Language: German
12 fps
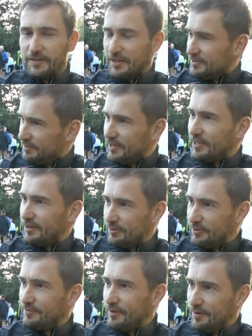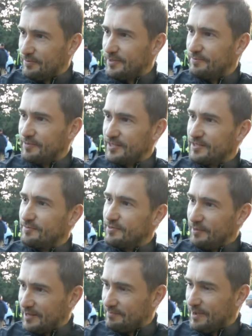Das war der Grund, warum ich mich zum
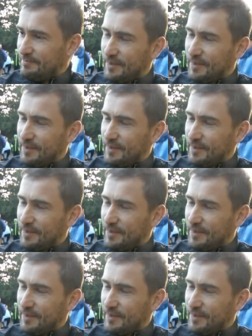zweiten Mal